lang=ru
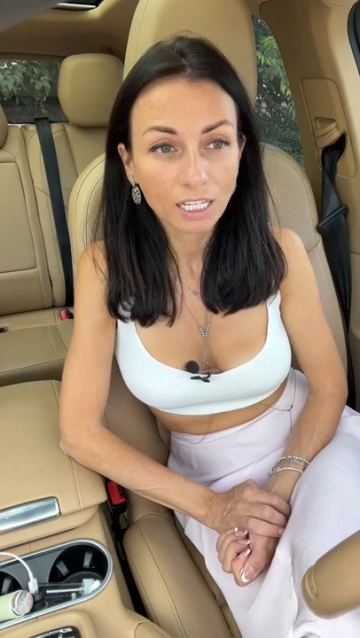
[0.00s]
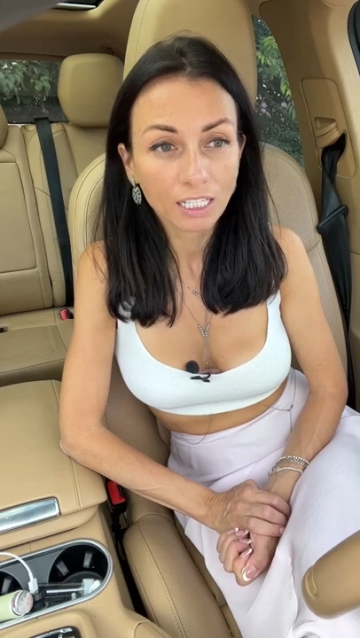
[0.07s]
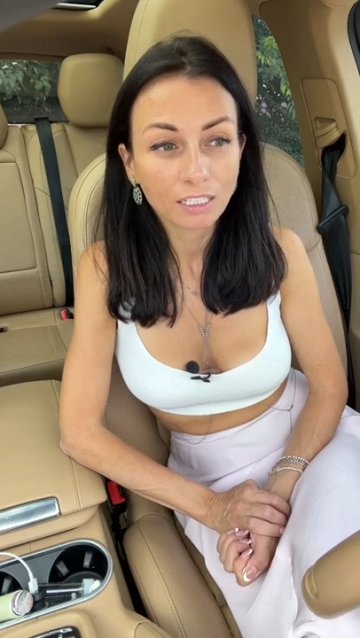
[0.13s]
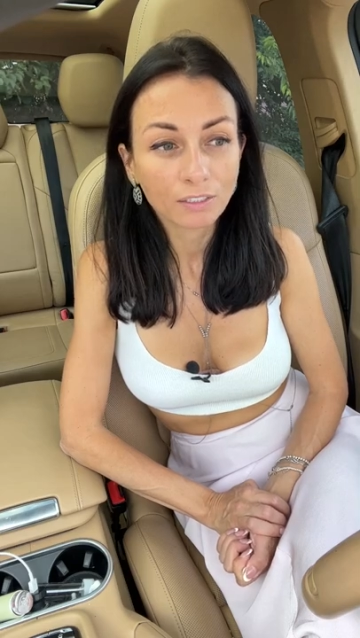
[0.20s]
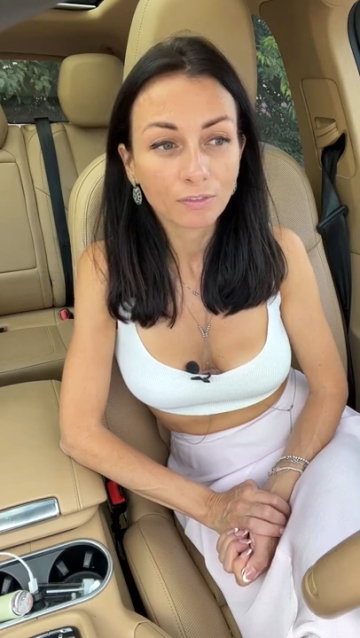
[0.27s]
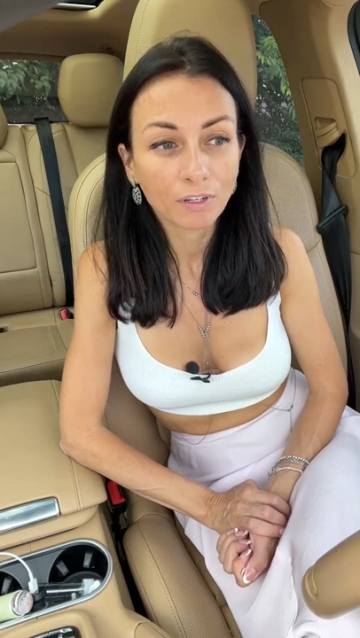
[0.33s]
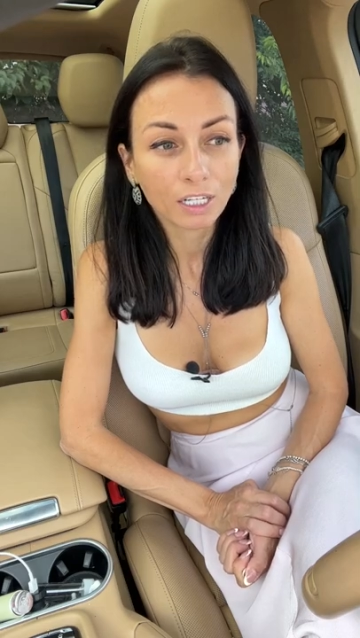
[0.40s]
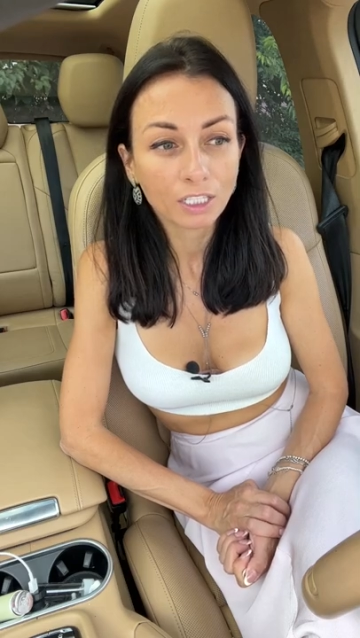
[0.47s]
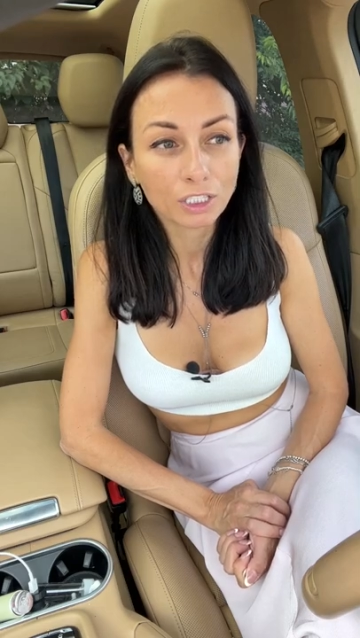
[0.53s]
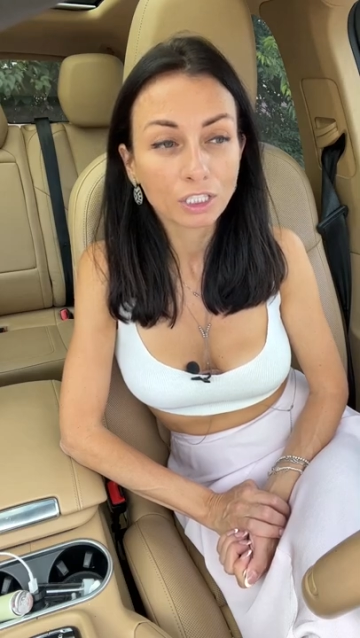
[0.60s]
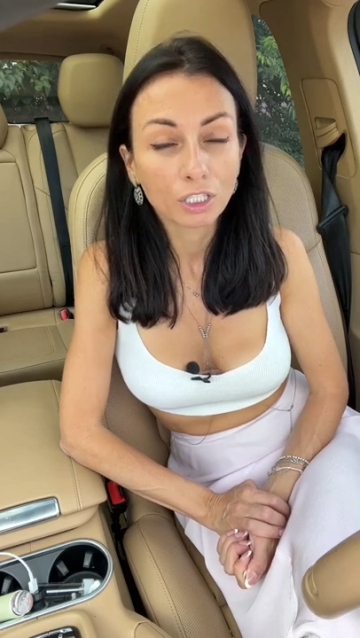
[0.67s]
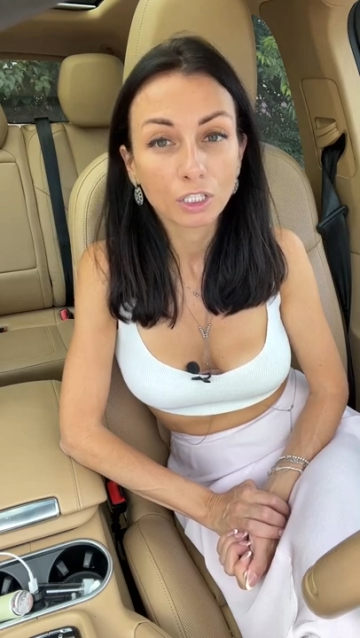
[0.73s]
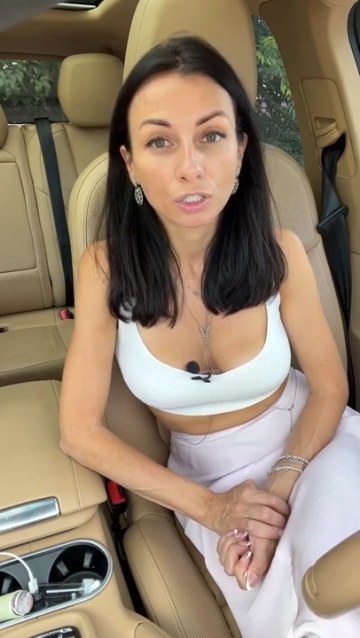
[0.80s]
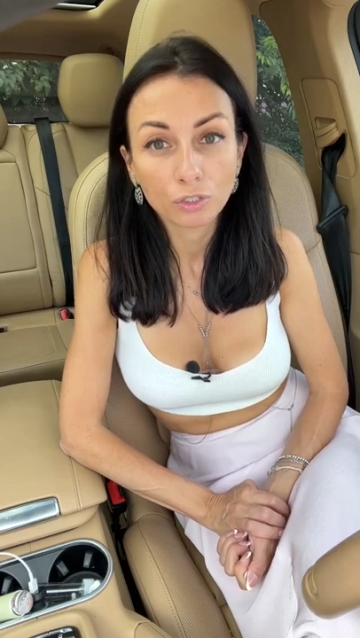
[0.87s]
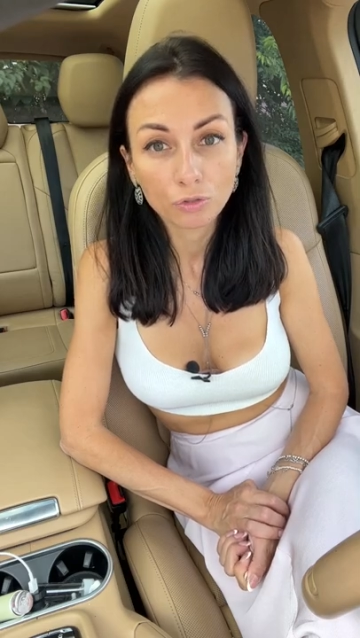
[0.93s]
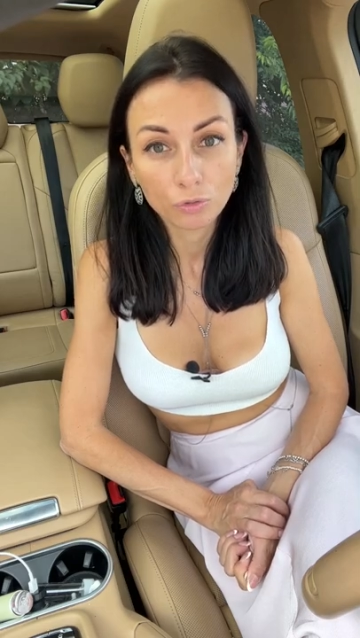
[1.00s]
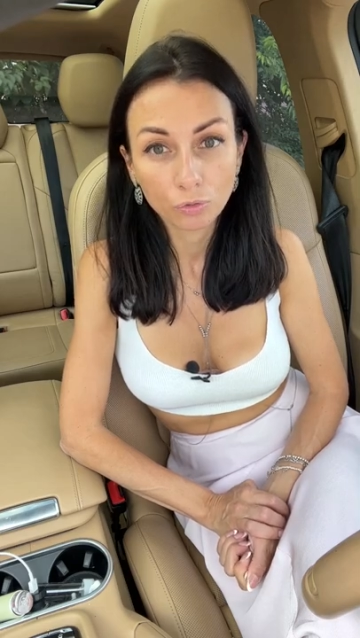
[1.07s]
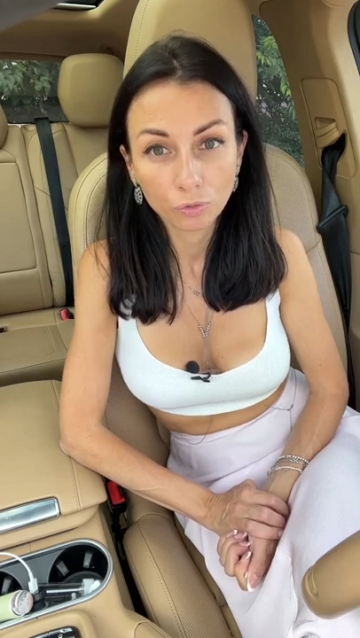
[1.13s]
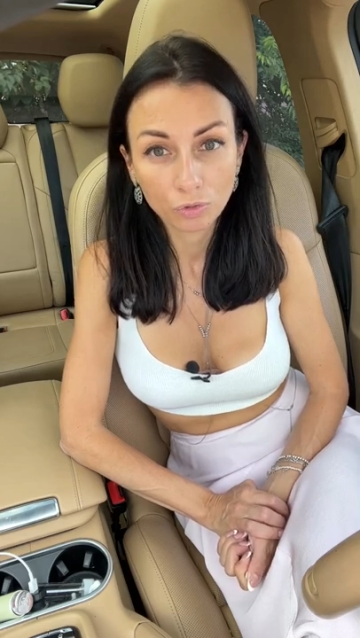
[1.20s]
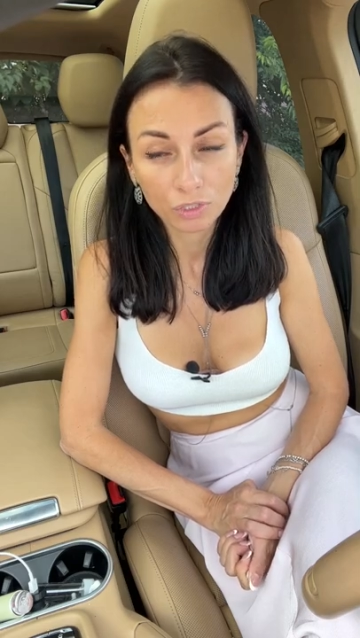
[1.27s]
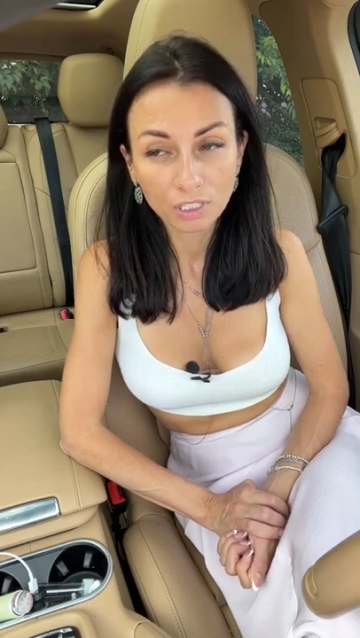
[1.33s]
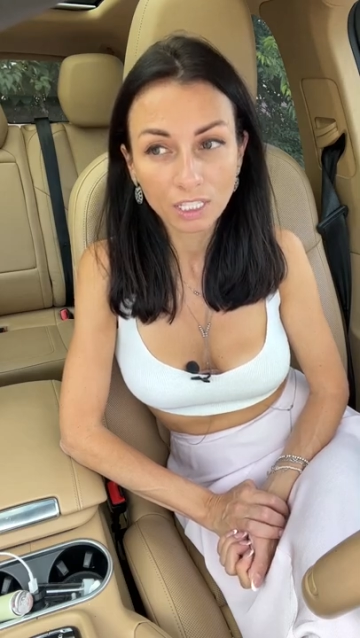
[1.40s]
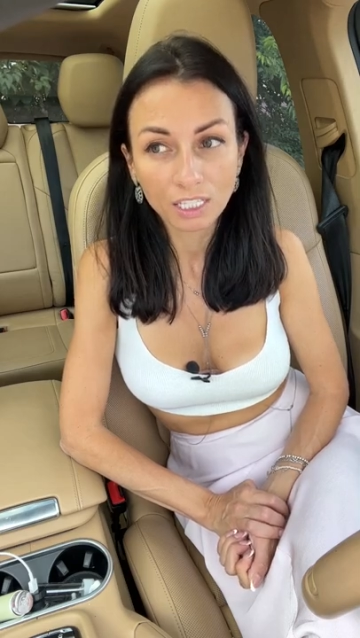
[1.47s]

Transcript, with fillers: это ваш ресурс,